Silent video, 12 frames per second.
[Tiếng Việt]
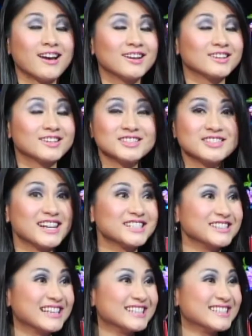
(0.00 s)

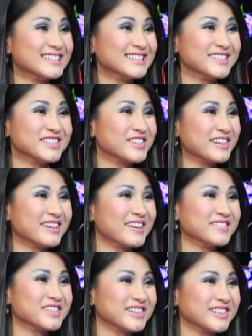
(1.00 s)
Congratulations, your dream came
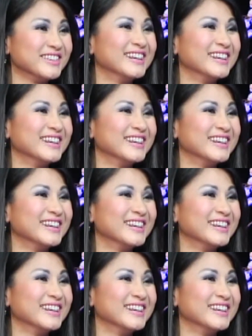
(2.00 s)
true.